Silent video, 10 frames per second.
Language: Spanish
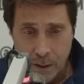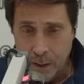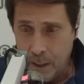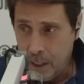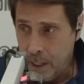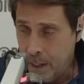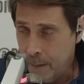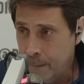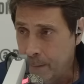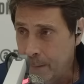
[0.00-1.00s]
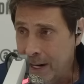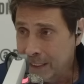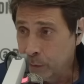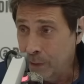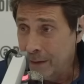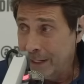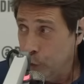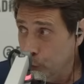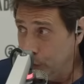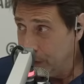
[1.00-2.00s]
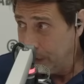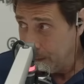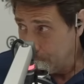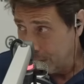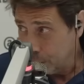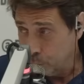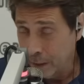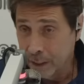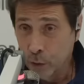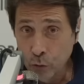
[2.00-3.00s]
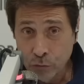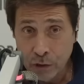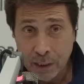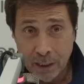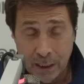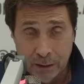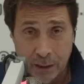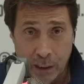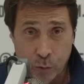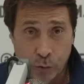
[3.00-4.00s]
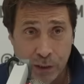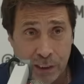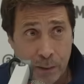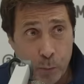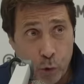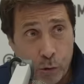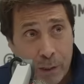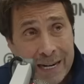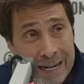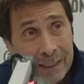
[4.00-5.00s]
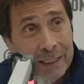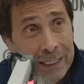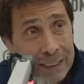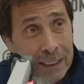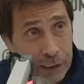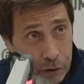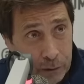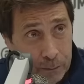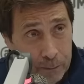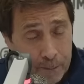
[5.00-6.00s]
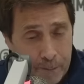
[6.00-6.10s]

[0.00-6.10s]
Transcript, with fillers: eh, hace una denuncia, va a hacer una denuncia ante la justicia por cartelización.